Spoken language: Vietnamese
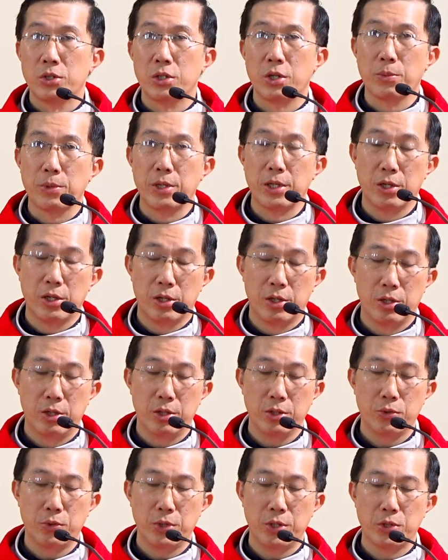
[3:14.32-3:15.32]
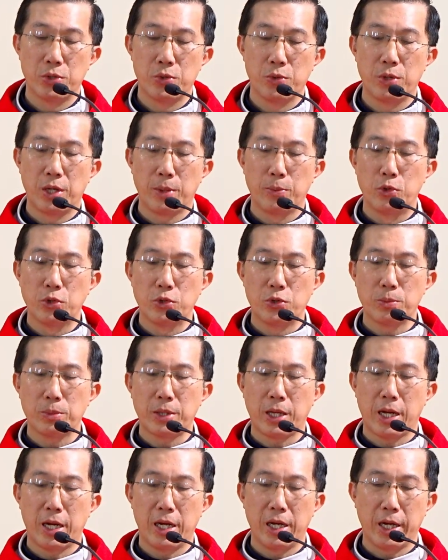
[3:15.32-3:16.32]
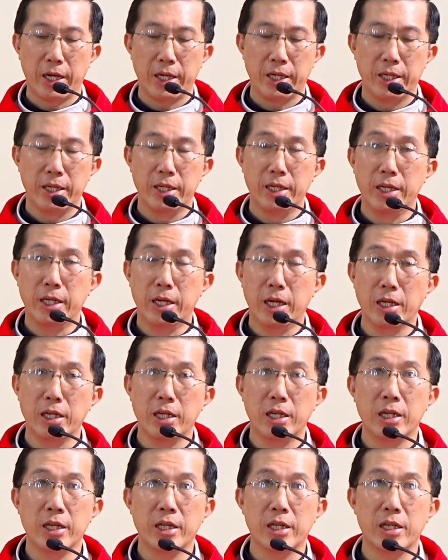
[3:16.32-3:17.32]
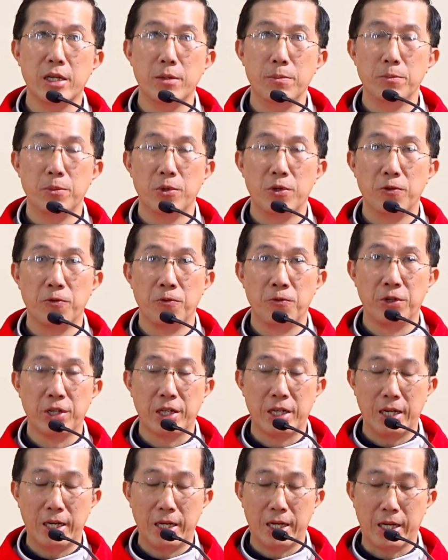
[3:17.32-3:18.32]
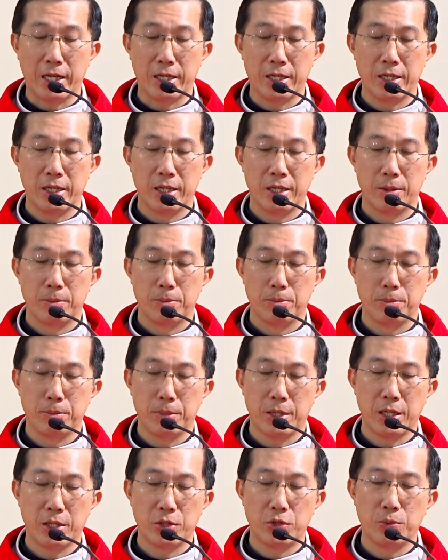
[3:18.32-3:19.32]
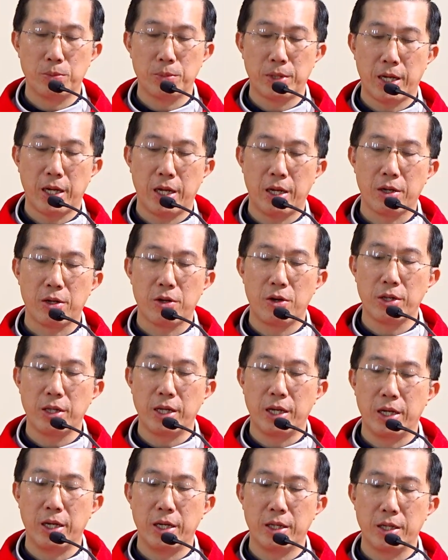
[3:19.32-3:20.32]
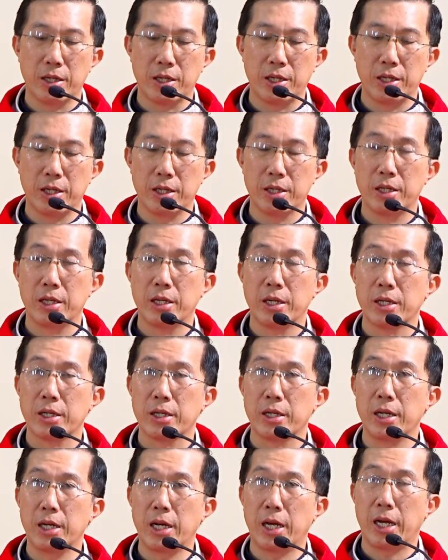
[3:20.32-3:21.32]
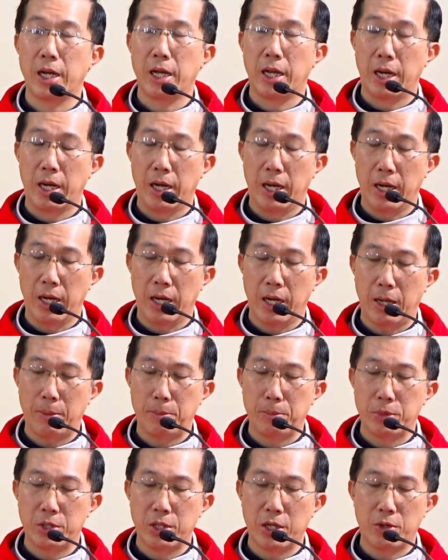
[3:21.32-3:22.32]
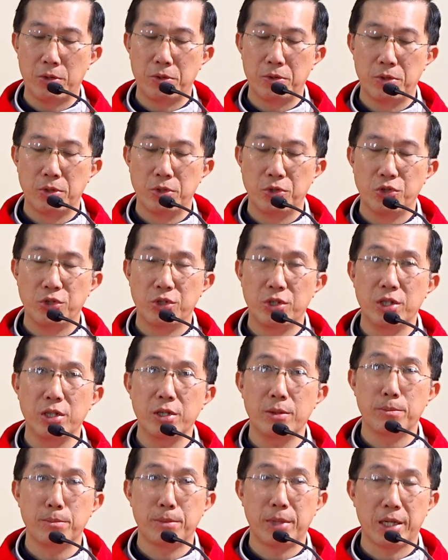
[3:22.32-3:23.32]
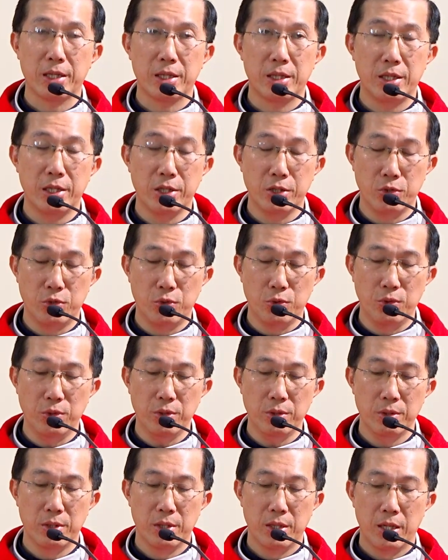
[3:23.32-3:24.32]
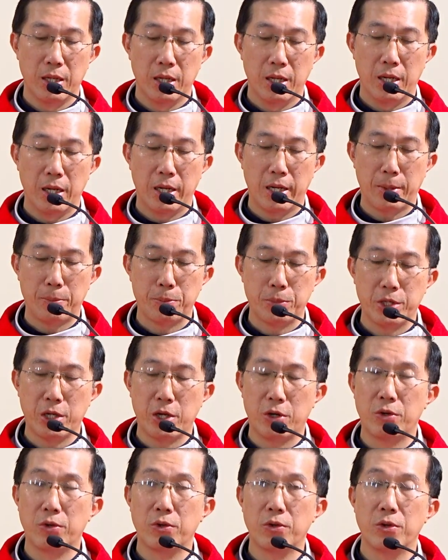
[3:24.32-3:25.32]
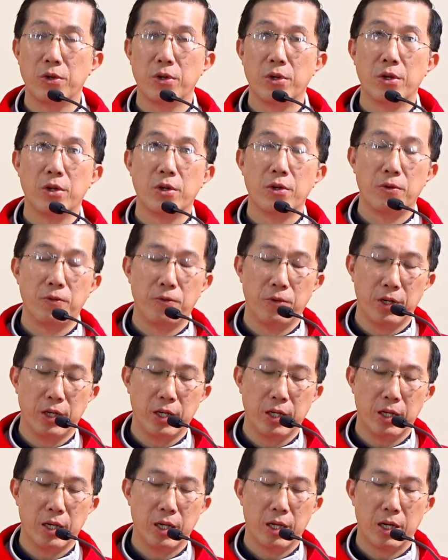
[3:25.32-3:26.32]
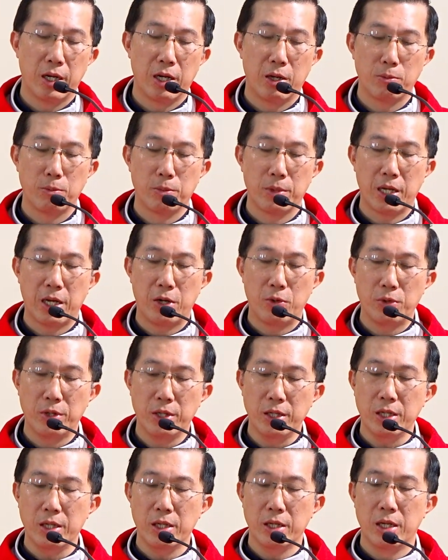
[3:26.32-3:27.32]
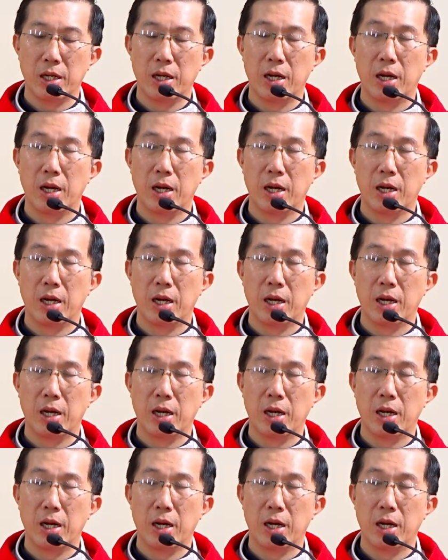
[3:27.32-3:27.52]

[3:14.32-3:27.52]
Trong khi đó Chúa Giêsu lại muốn chúng ta hãy nâng cấp việc lành Mà chúng ta có thể thực hiện Nghĩa là làm giàu trước mặt Thiên Chúa Làm giàu về lòng đạo đức,